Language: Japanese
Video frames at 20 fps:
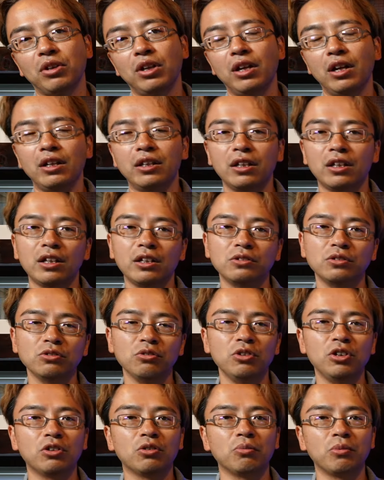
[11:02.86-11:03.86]
で入れていただく
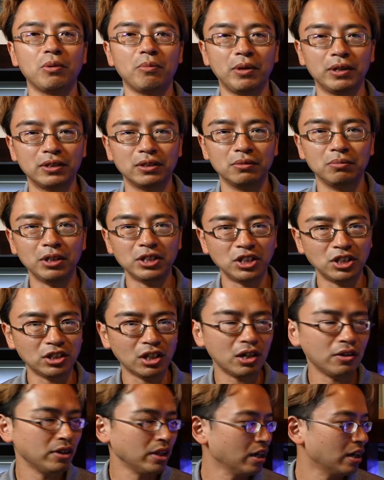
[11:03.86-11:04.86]
といいと思います、まあ、知っ
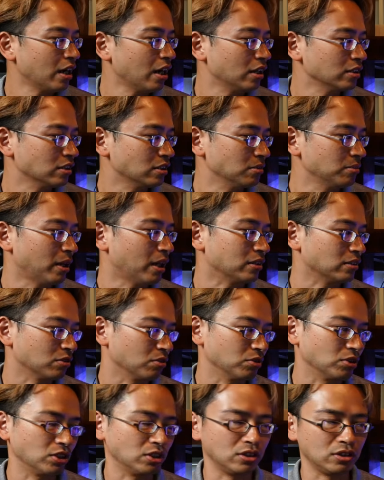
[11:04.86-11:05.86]
たかはねガラス面
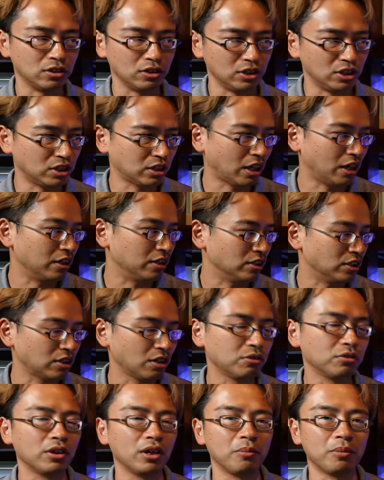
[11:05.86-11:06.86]
掃除したりし
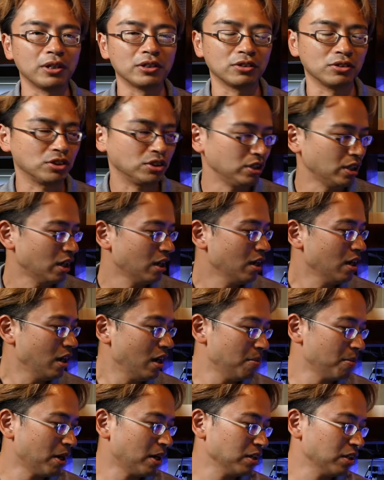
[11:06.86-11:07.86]
てくれますし、
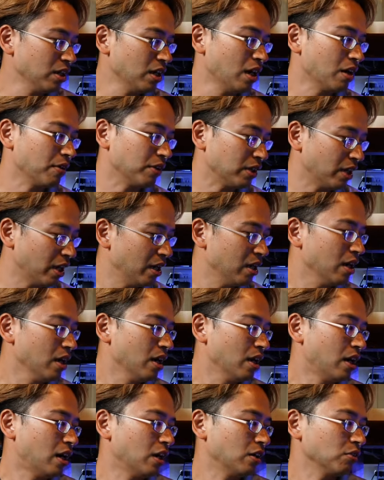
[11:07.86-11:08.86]
えー、マガキガイはね
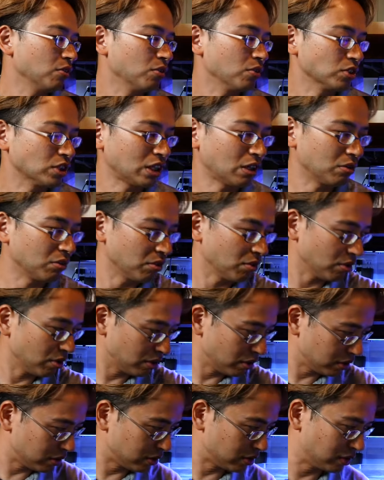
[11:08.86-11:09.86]
あの下の
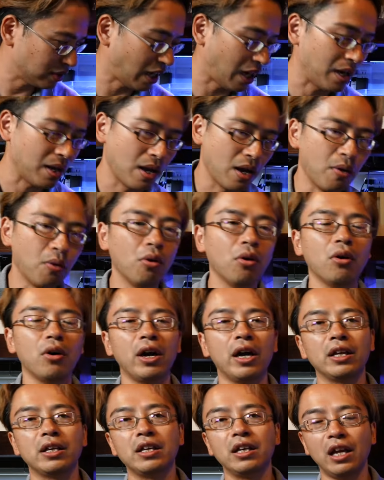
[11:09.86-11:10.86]
砂を、
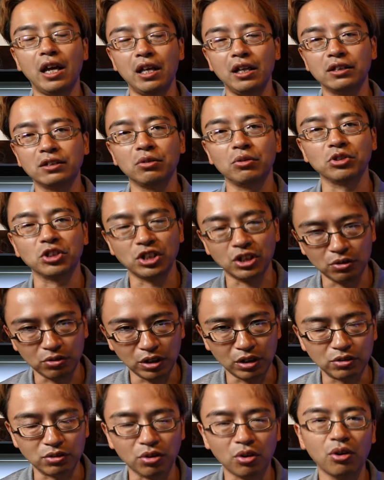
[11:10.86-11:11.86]
えー、きれいに掃除してく
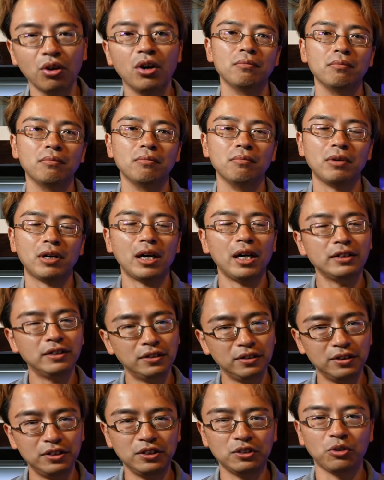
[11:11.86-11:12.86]
れると、まあ、海
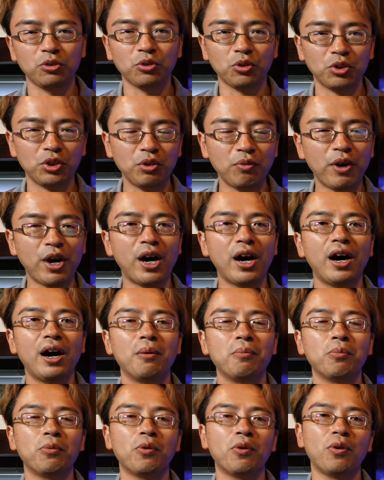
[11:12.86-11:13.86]
水水槽にとっては
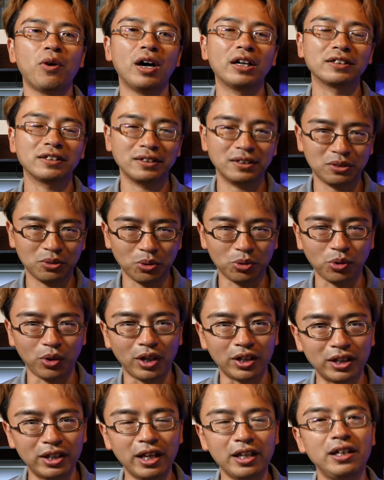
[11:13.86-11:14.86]
もう外すこと
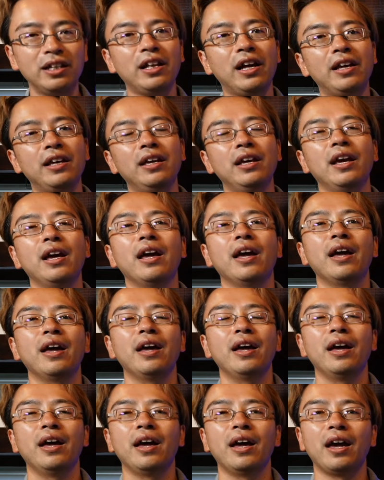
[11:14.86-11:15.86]
ができない、
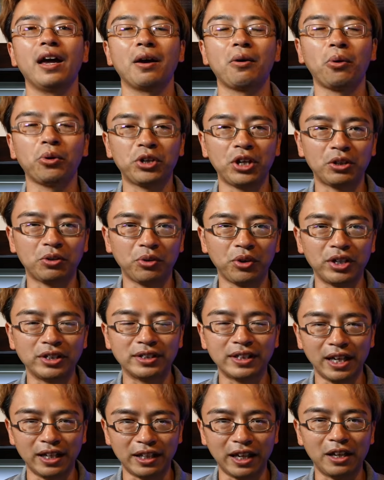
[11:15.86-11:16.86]
えー、苔取り
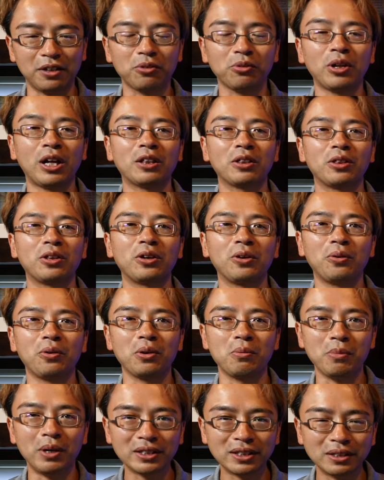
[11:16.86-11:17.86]
生態となってお
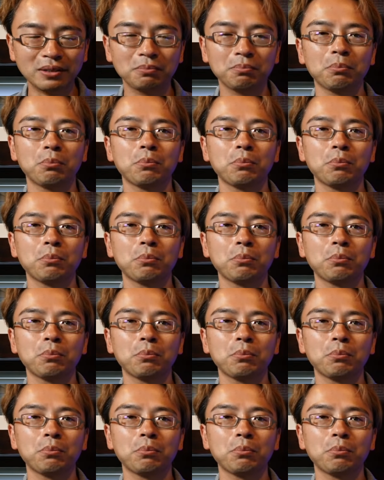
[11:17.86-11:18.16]
ります